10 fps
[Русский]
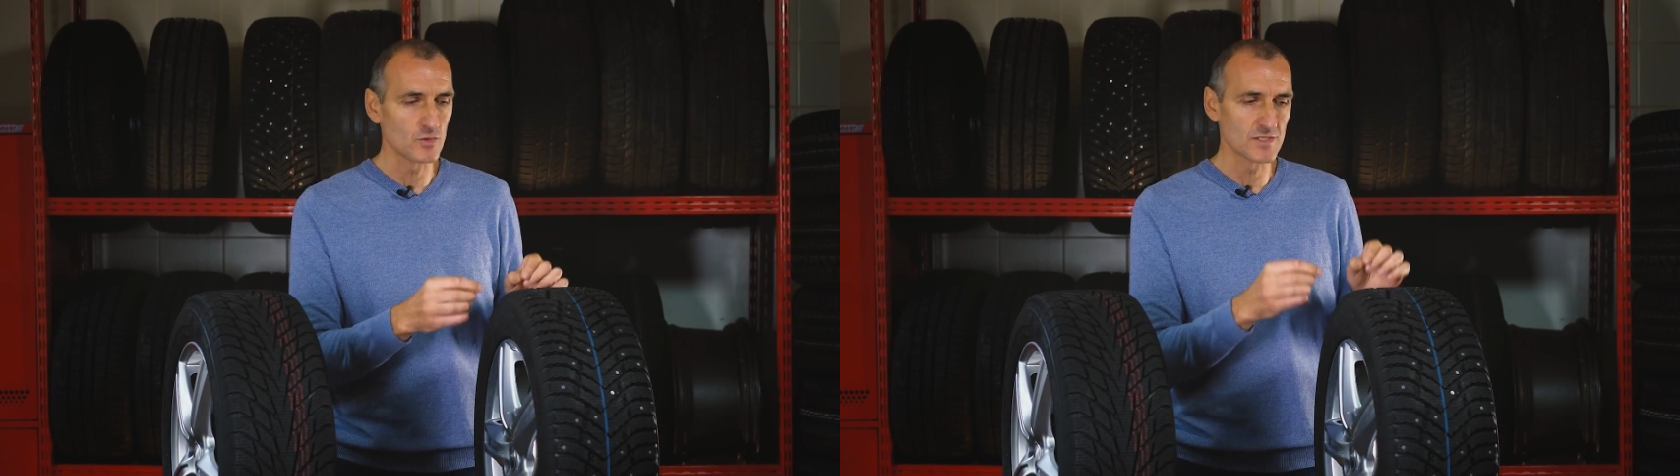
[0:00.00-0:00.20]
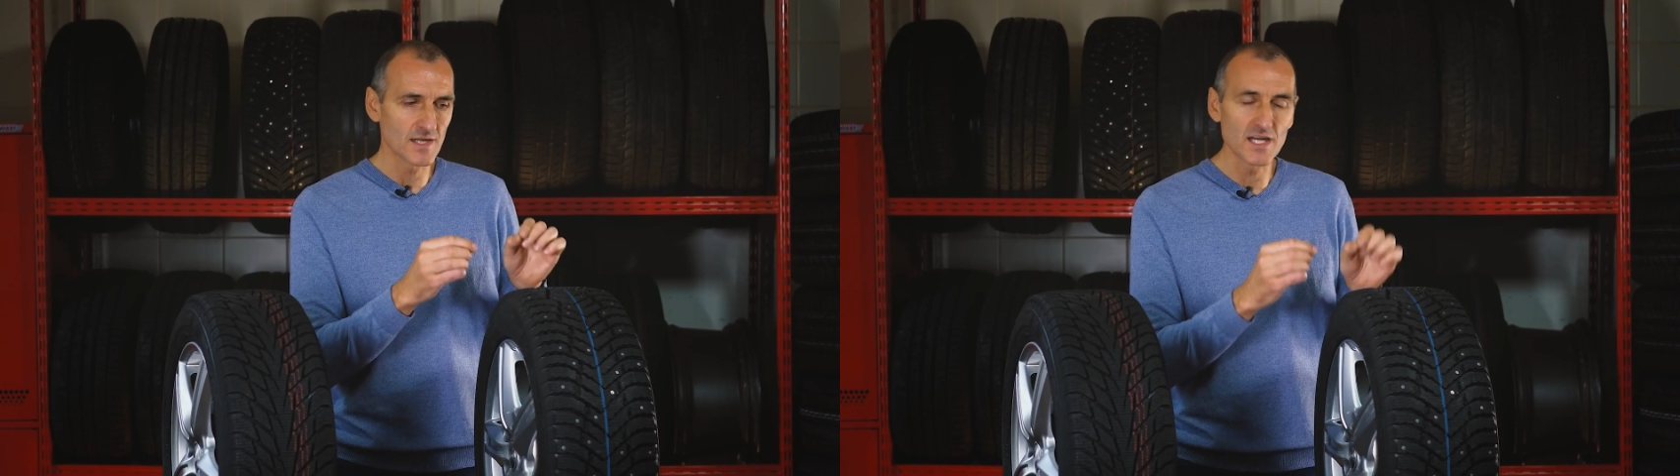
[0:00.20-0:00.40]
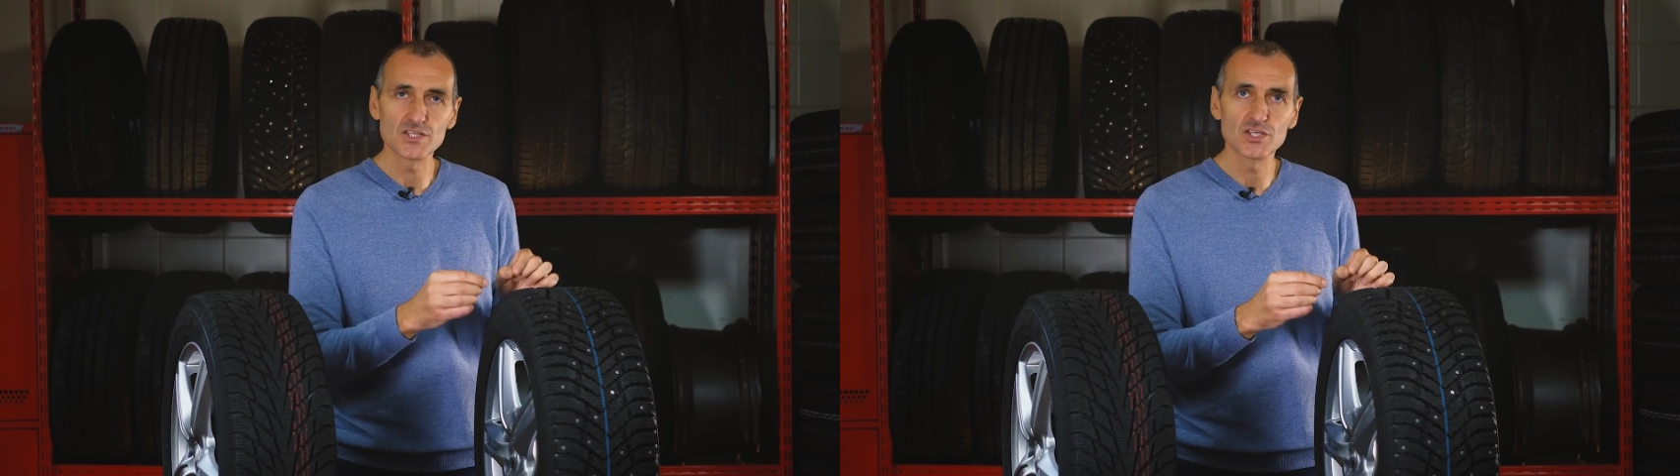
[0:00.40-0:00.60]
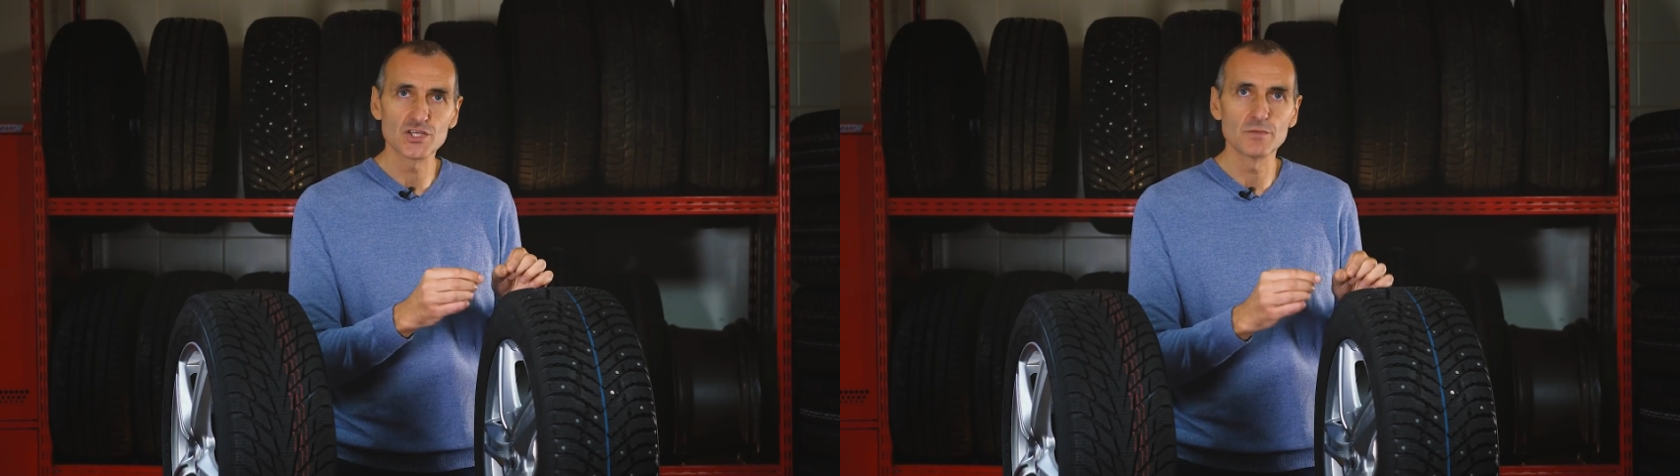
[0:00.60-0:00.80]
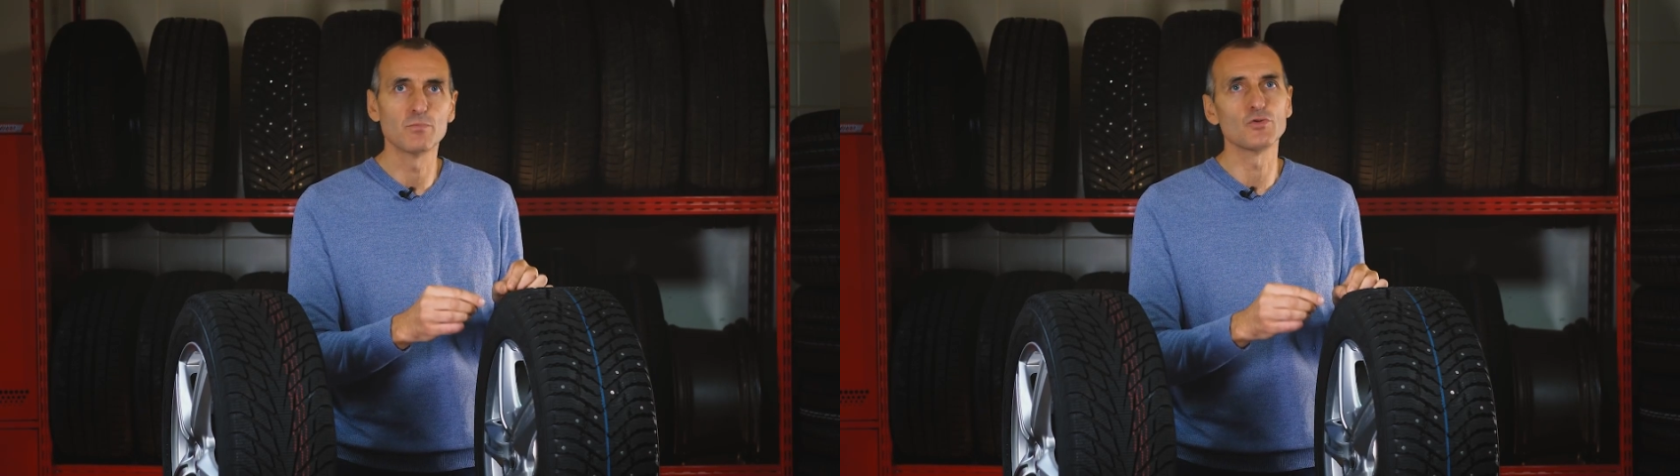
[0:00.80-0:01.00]
то есть каждый
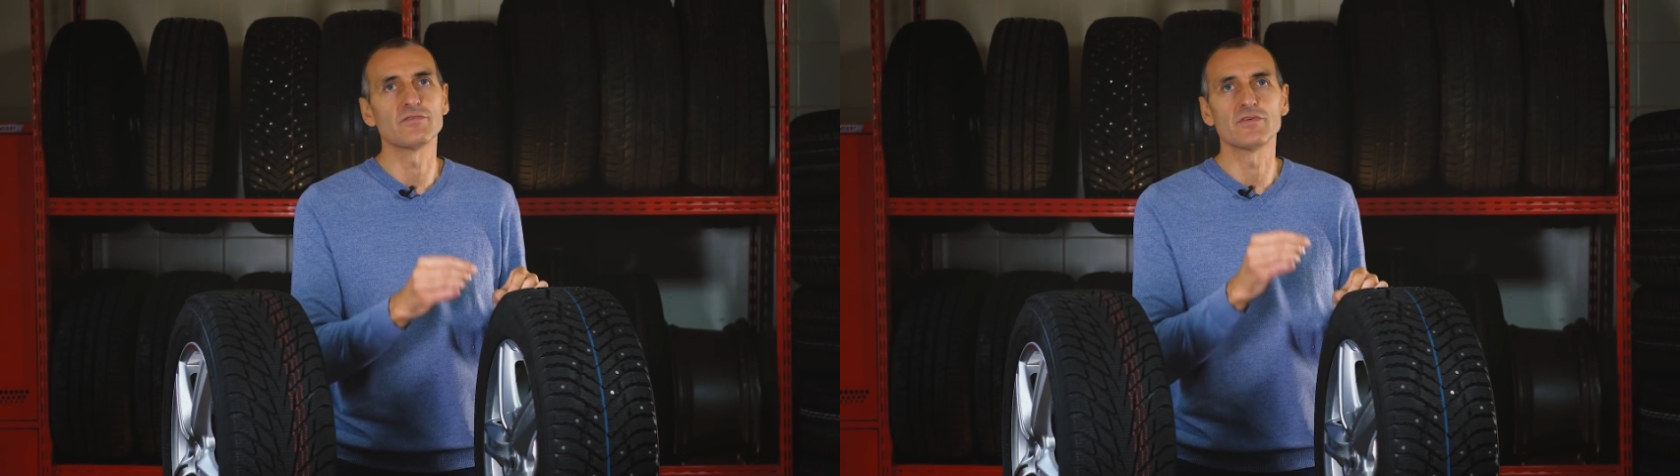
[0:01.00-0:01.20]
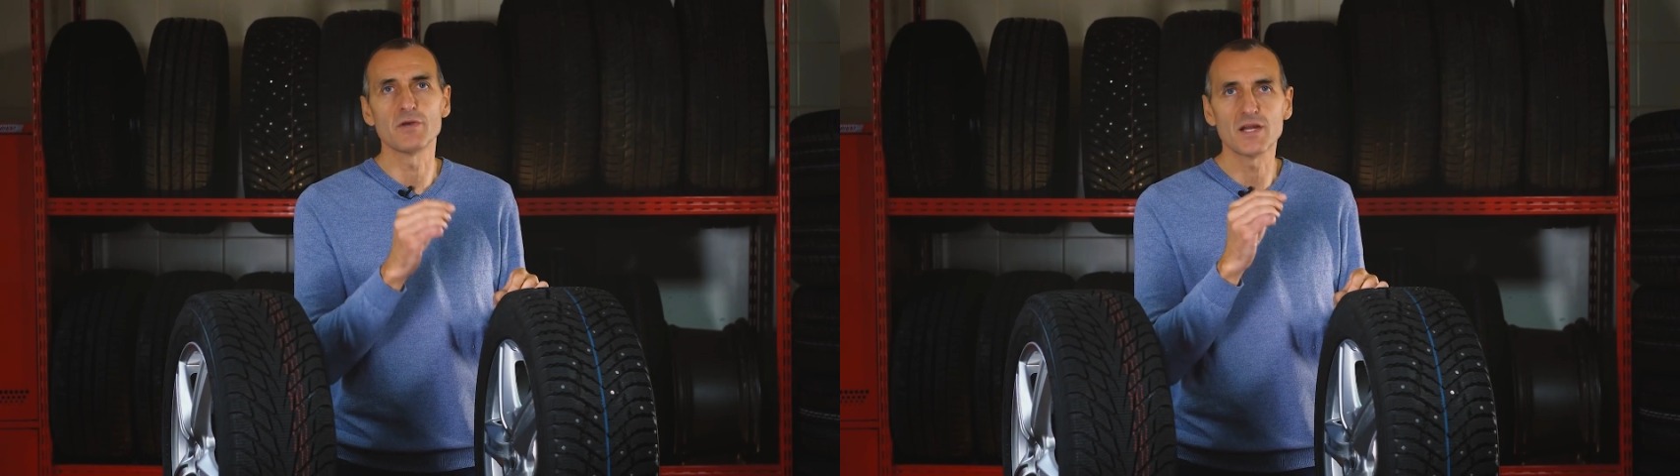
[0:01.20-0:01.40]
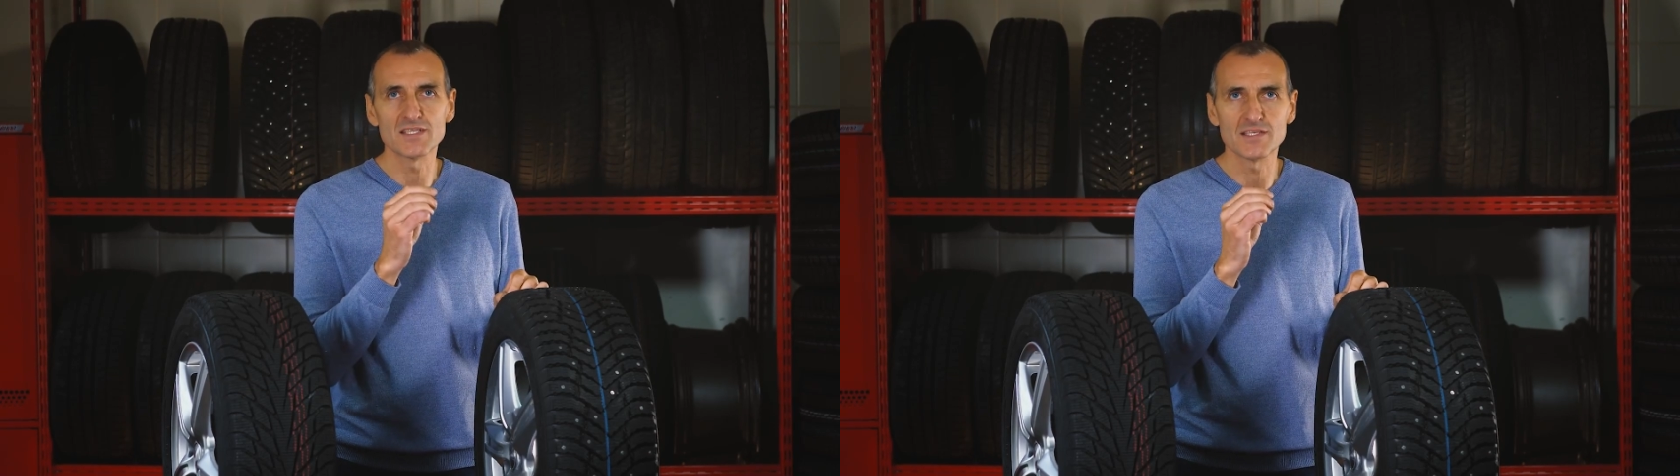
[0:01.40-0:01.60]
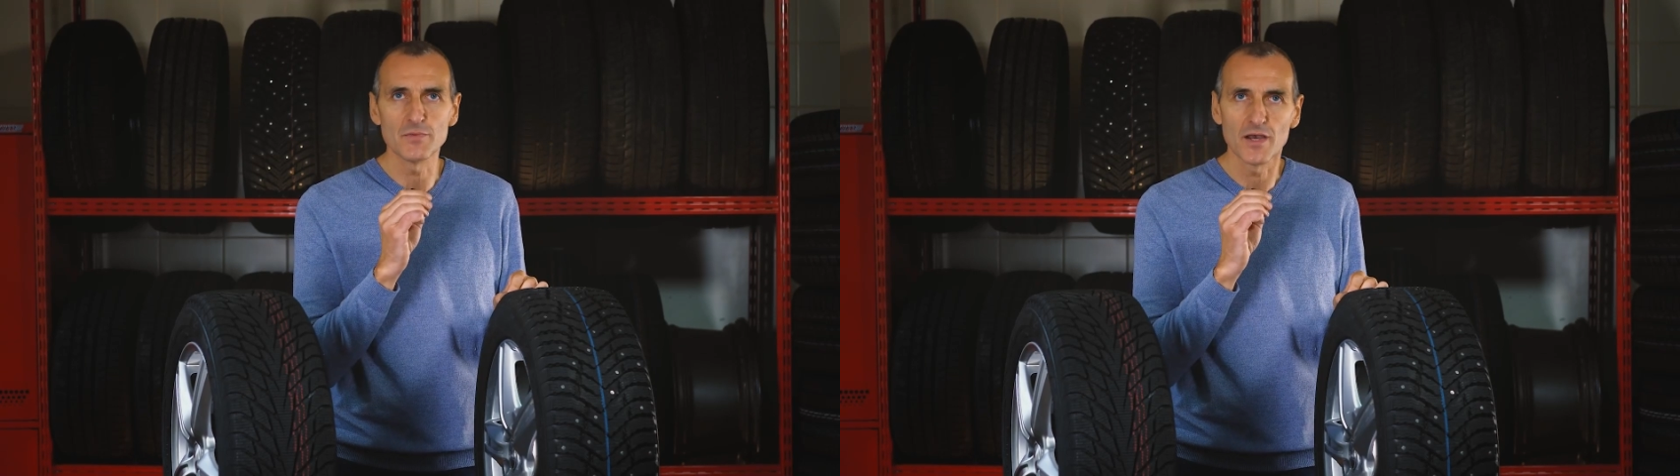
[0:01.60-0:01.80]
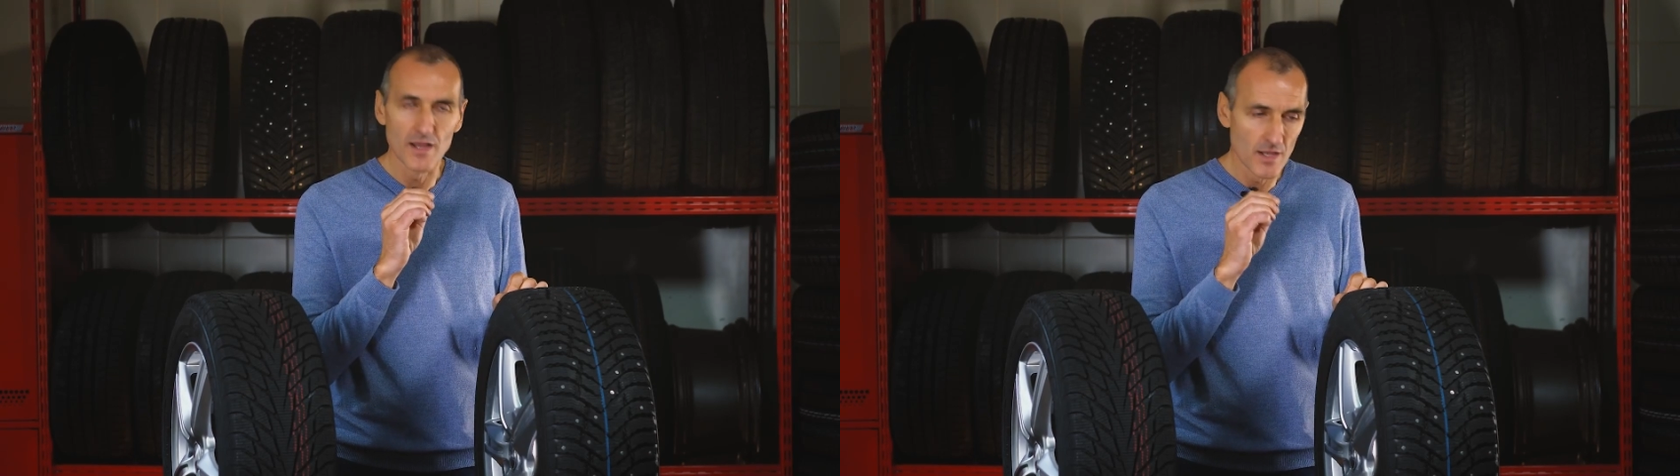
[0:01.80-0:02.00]
шип будет выбирать
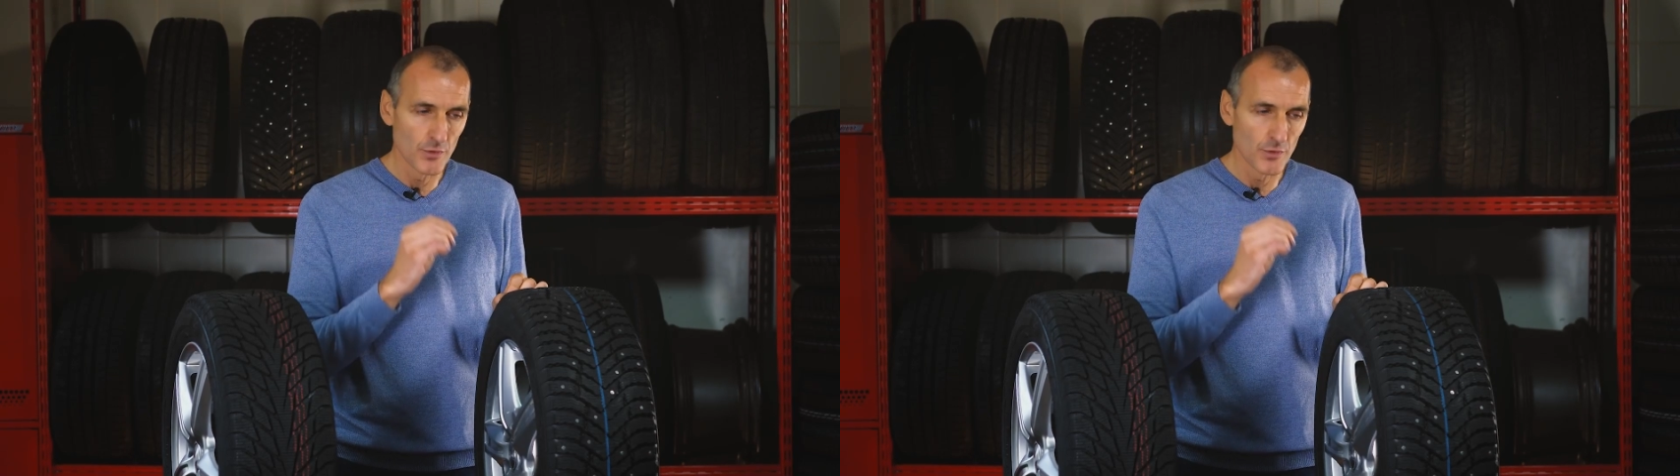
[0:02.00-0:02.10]
себе